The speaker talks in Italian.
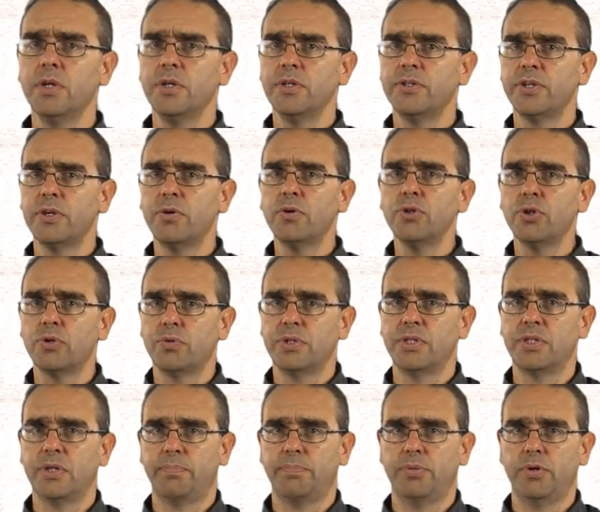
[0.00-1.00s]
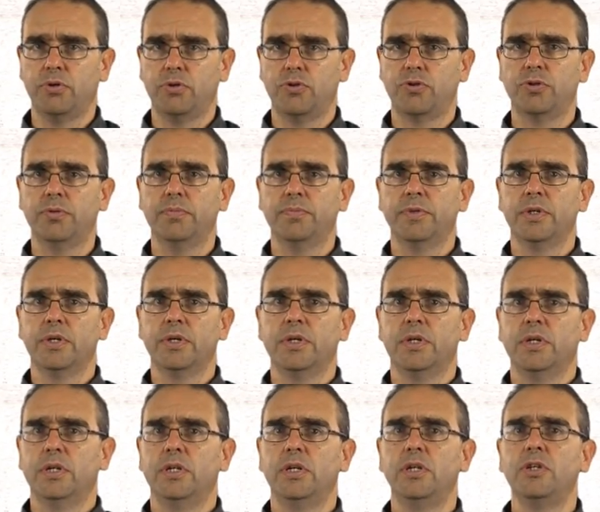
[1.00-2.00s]
Secondo questo approccio,
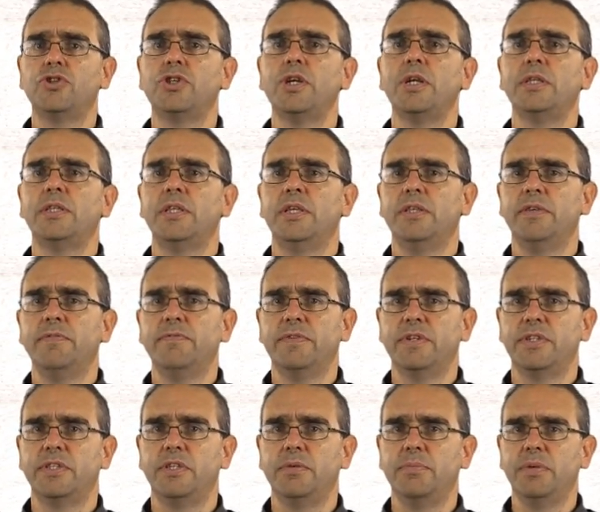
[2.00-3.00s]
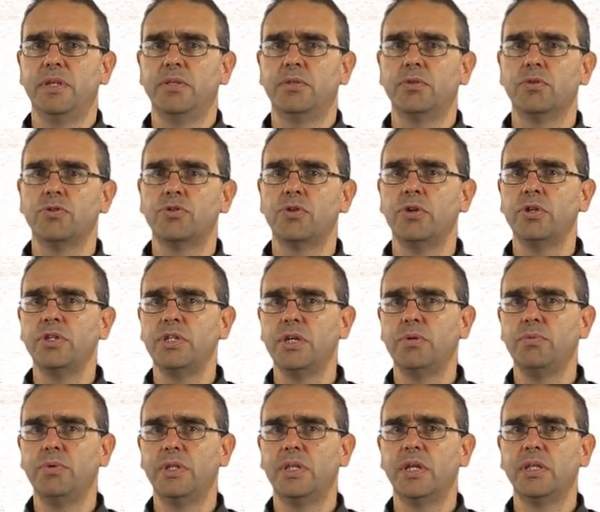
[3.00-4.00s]
le scelte di investimento sono
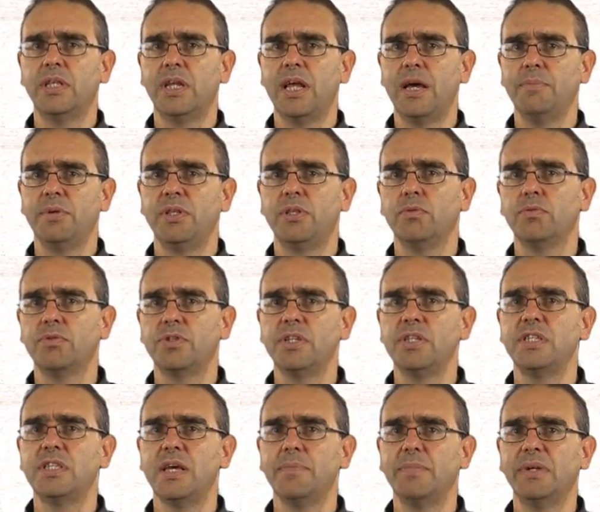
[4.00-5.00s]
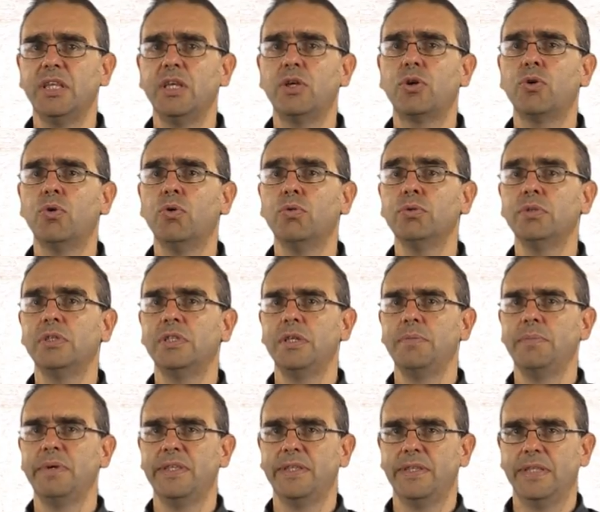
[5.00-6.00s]
eseguite tramite un sistema di
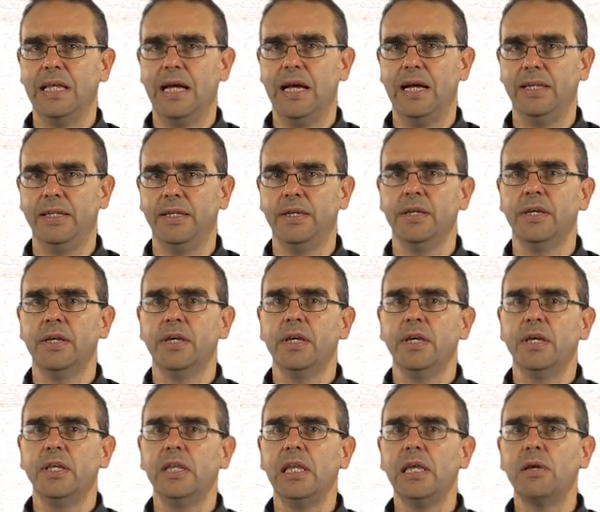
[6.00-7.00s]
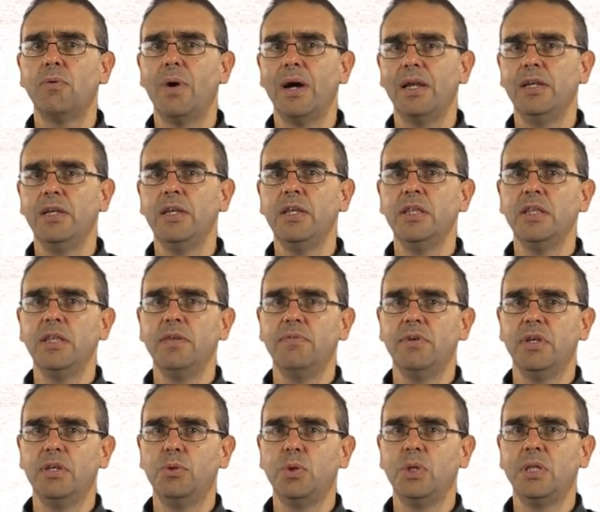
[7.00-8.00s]
conti mentali, nei quali gli
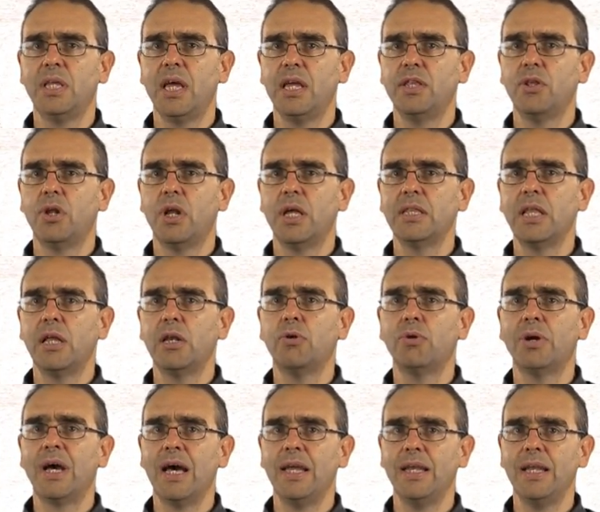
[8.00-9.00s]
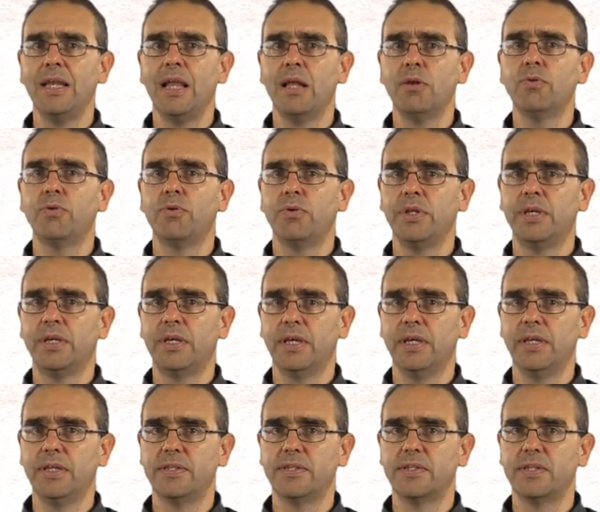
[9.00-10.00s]
individui tendono ad allocare la loro
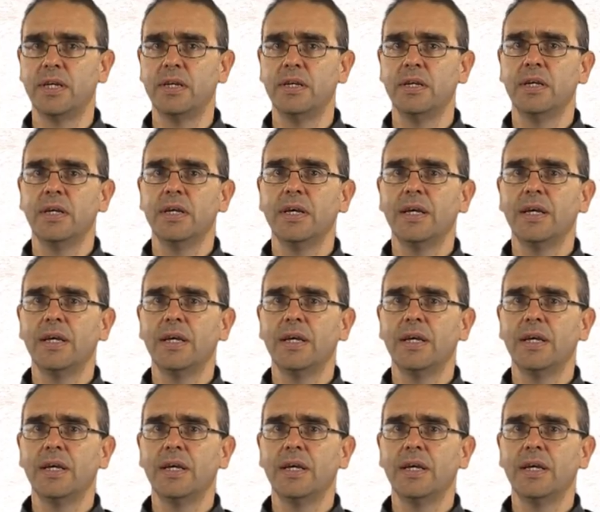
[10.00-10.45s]
ricchezza